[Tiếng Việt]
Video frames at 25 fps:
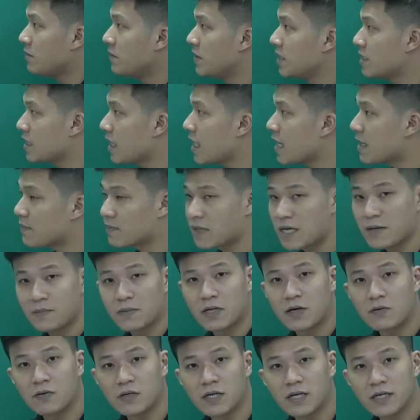thì mình sẽ làm thêm
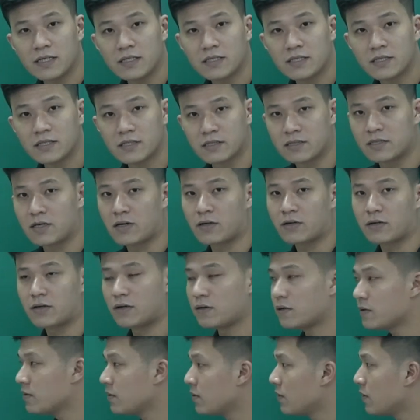một câu nữa cho
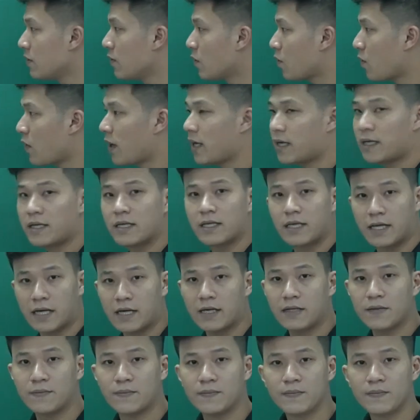nó quen nhé